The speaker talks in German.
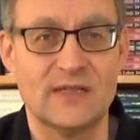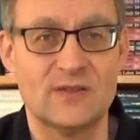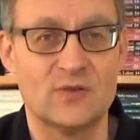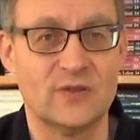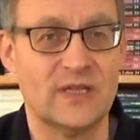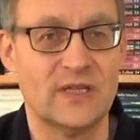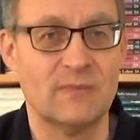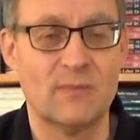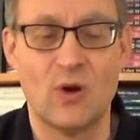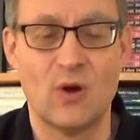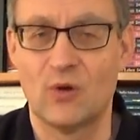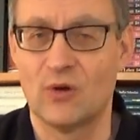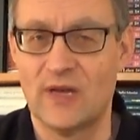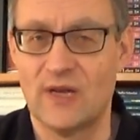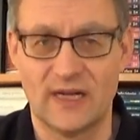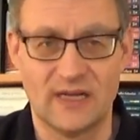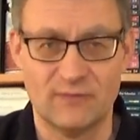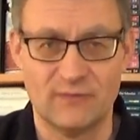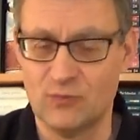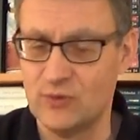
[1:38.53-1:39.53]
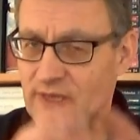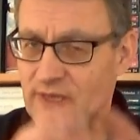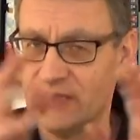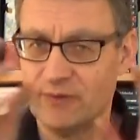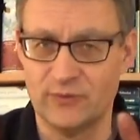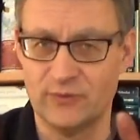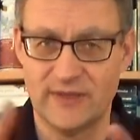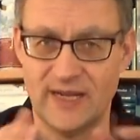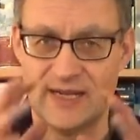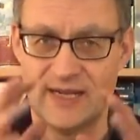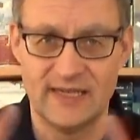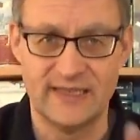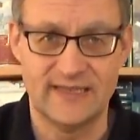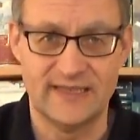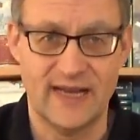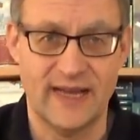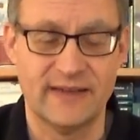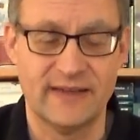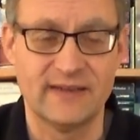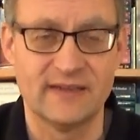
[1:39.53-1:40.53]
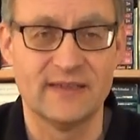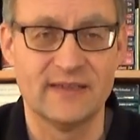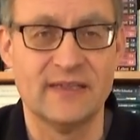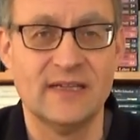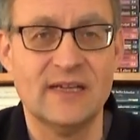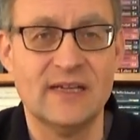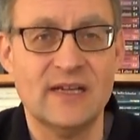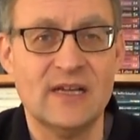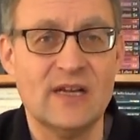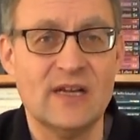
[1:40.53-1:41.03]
zu dem auch Lagavulin und etliche andere